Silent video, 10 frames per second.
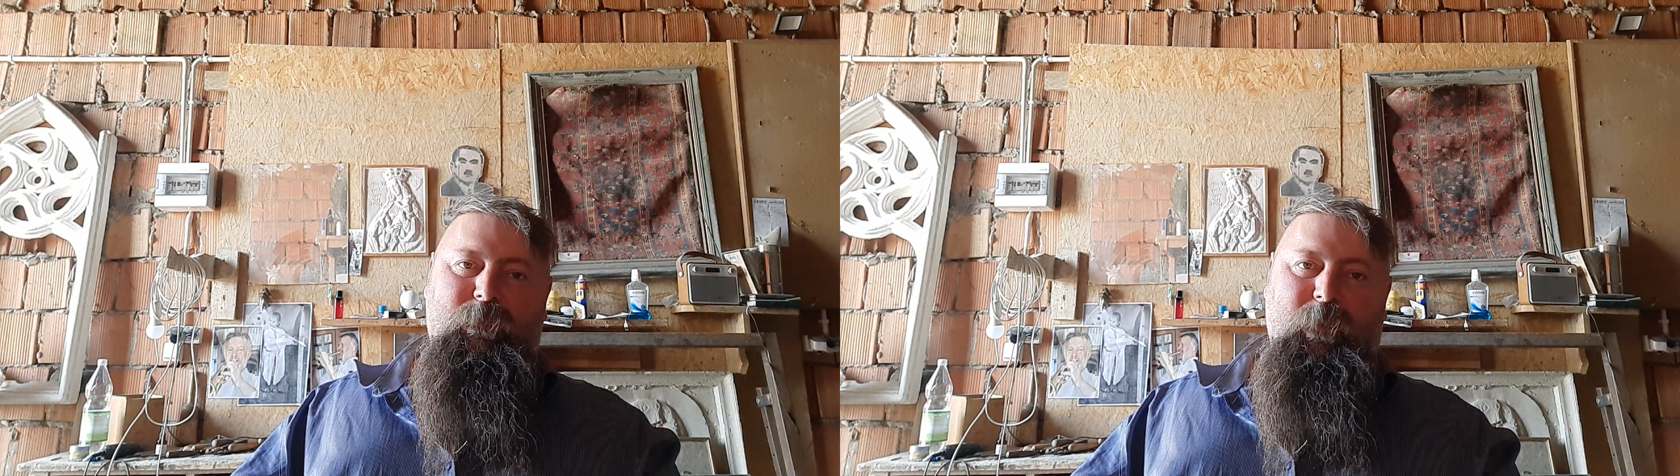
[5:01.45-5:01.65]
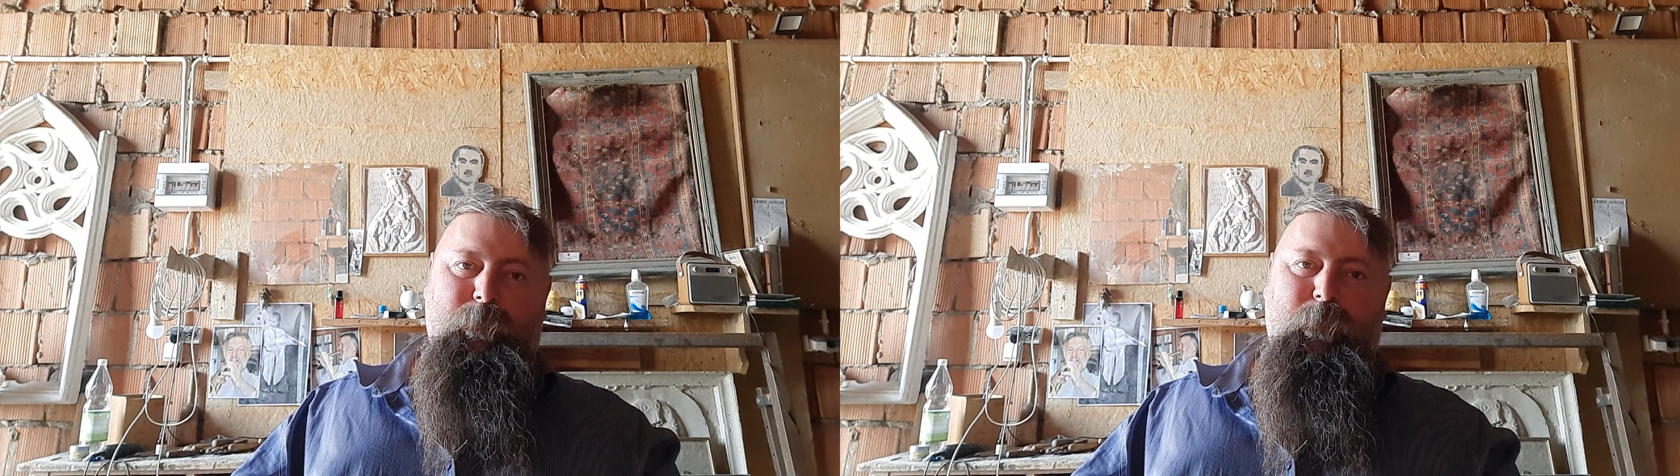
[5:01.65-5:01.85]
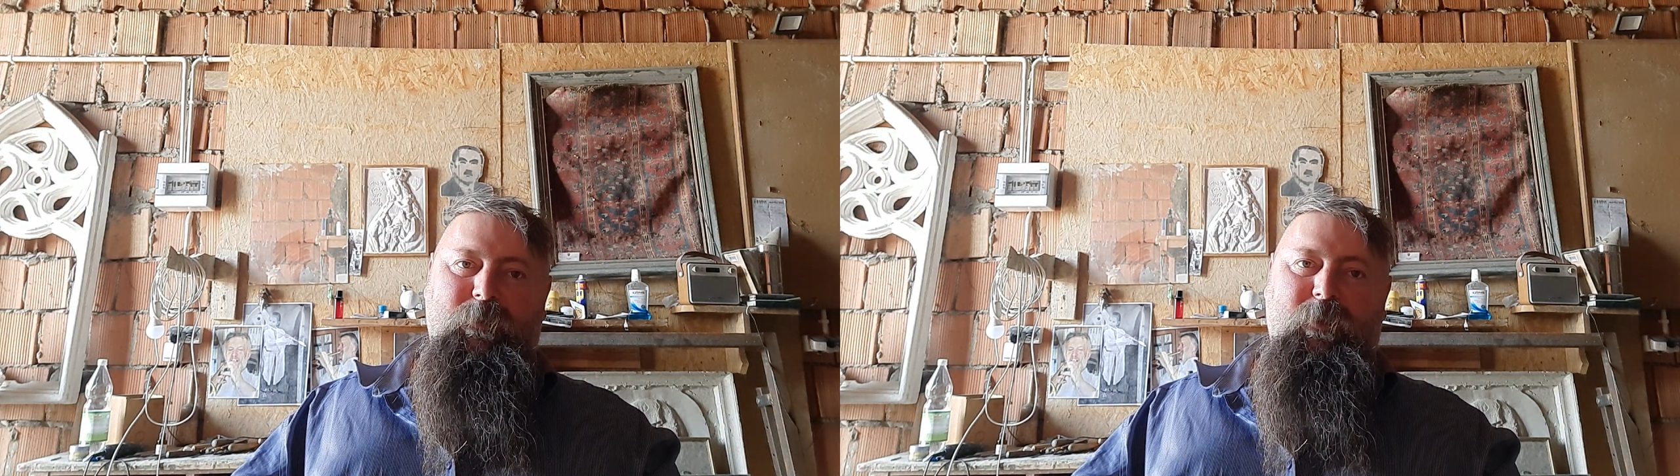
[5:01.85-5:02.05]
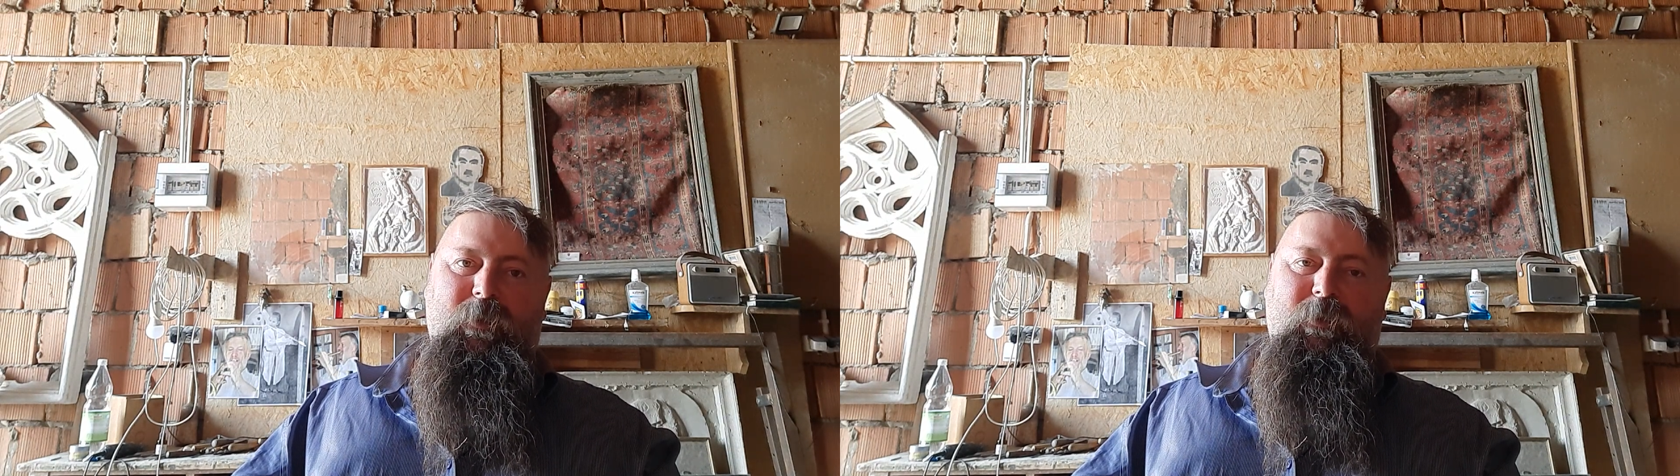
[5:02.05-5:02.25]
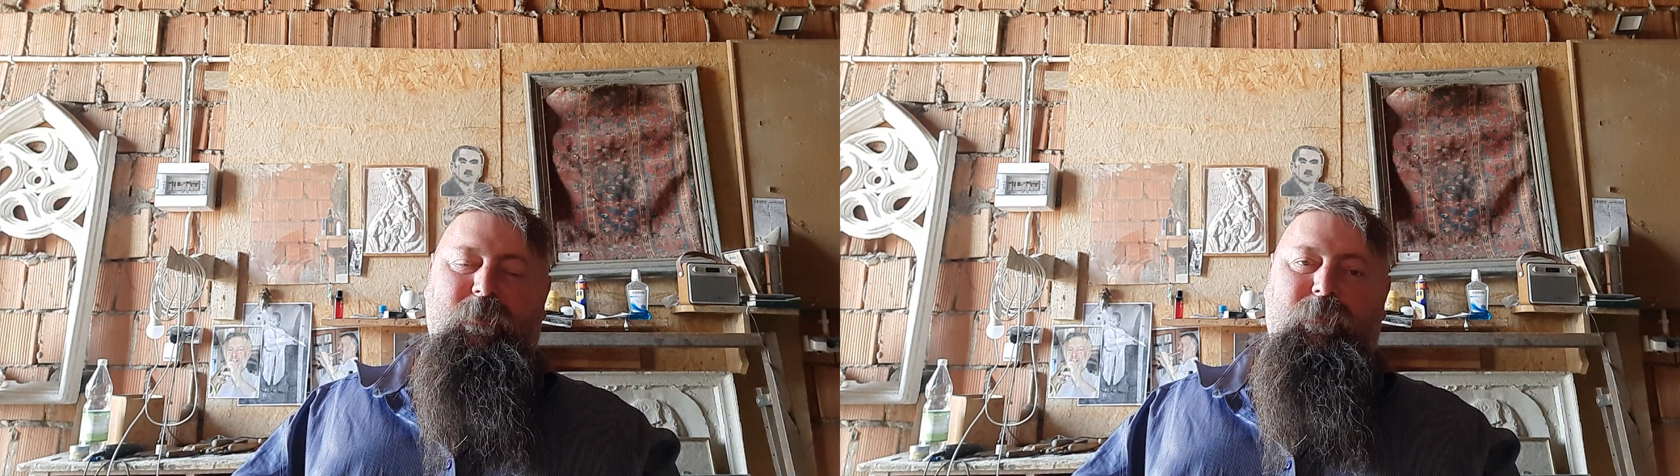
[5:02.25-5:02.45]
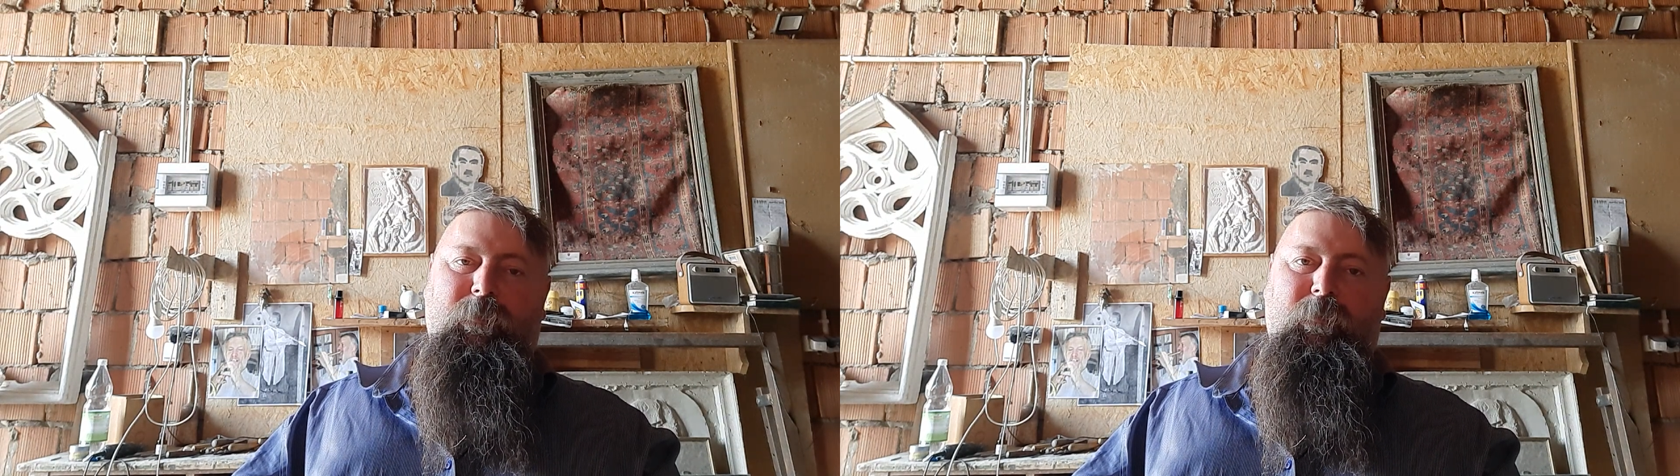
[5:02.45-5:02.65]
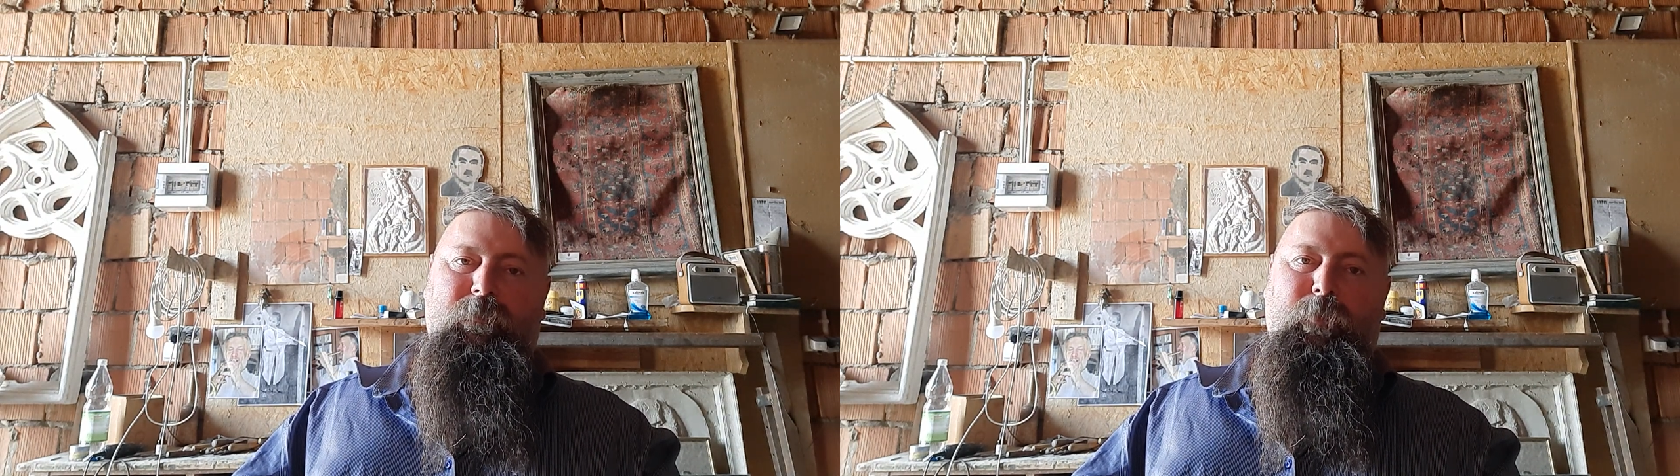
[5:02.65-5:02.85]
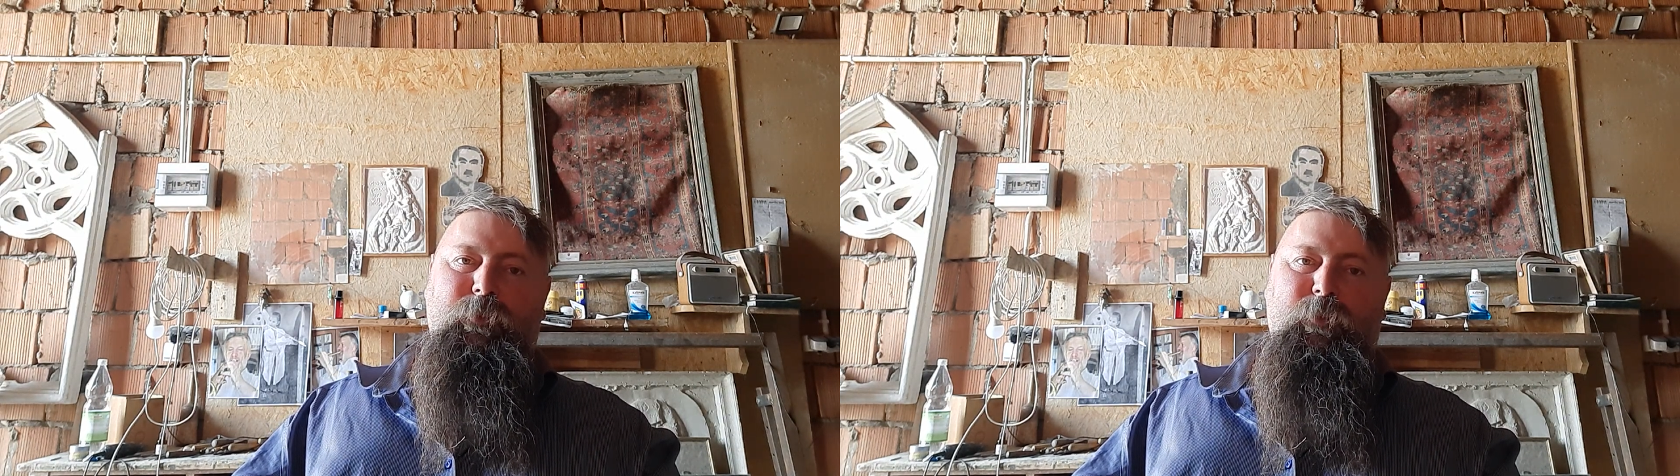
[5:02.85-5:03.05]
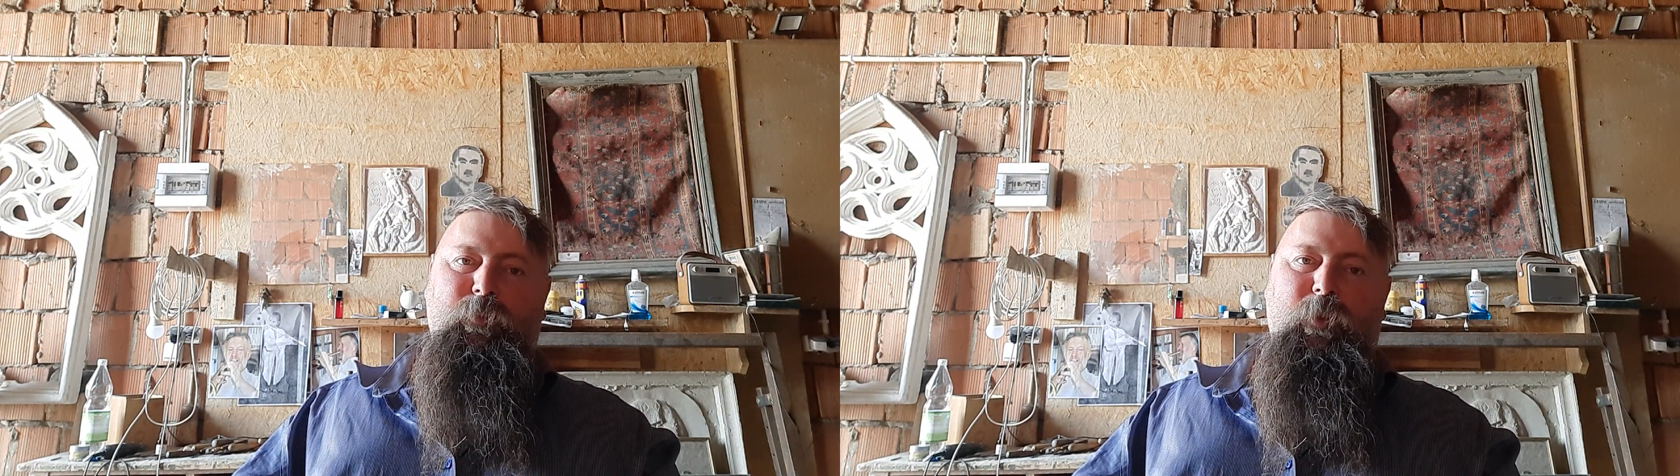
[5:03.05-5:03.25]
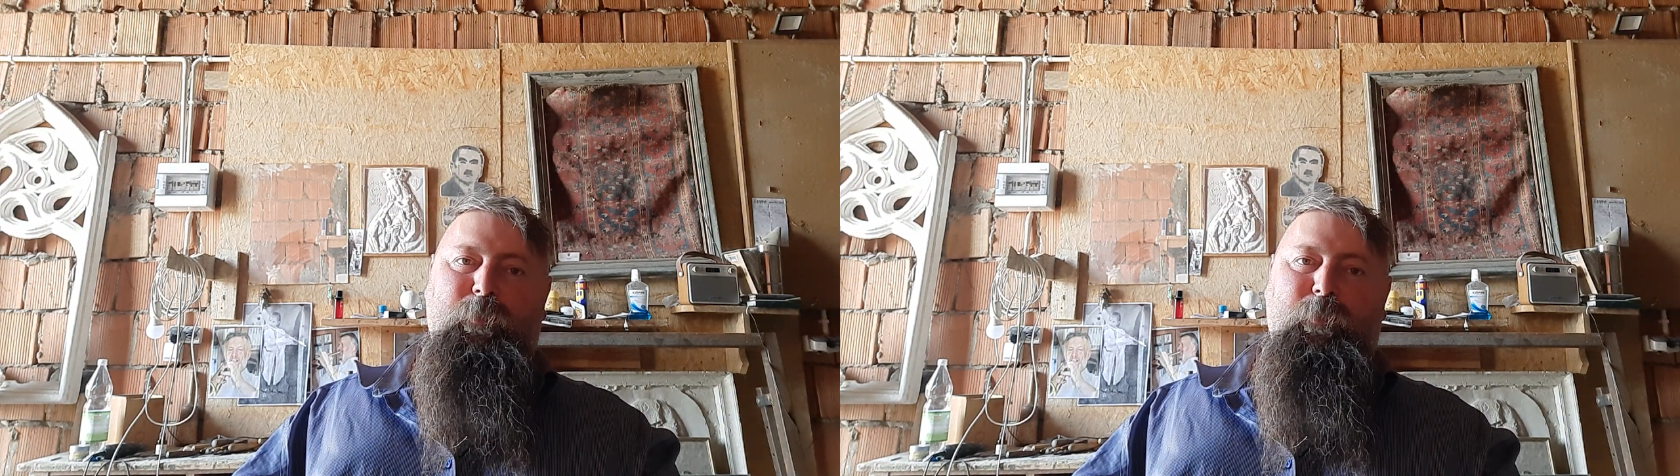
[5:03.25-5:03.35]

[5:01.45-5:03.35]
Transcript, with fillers: co PiS wpuścił do